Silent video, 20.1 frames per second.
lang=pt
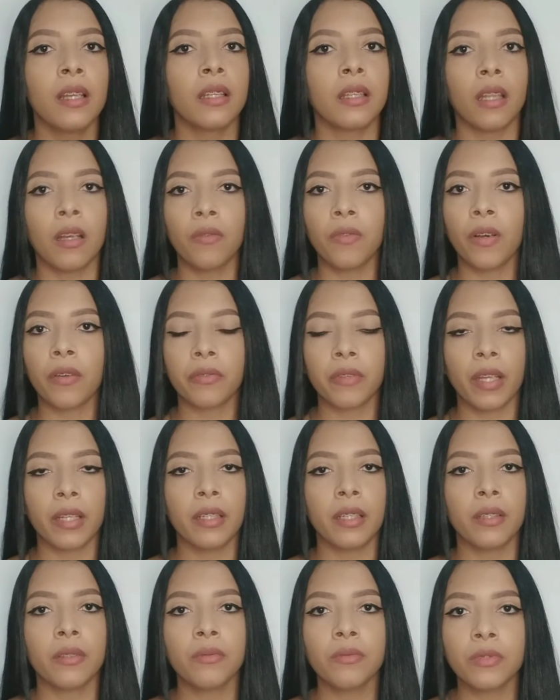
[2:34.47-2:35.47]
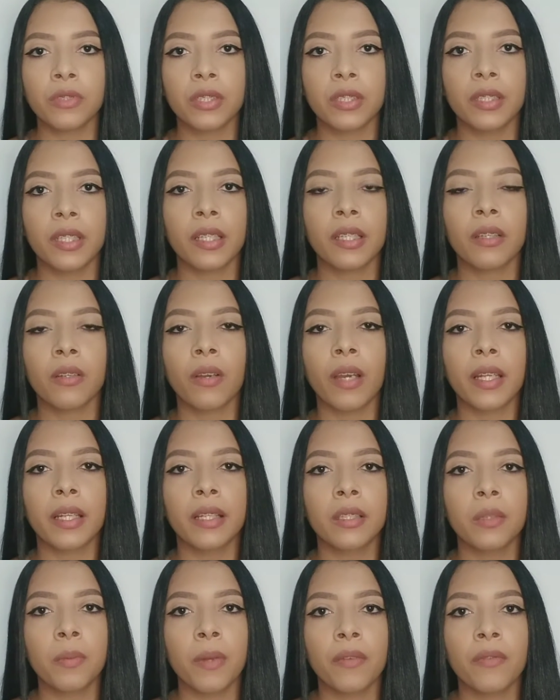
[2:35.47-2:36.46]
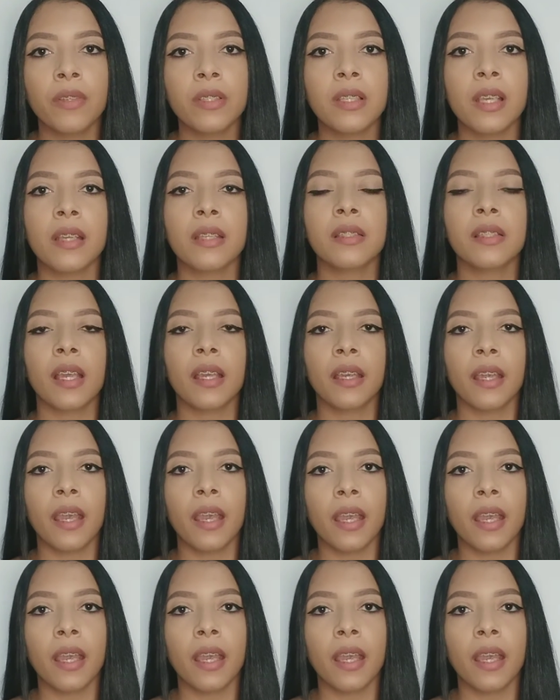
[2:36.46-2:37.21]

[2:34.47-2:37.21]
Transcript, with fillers: não faltar nenhum dia, que eu garanto pra vocês que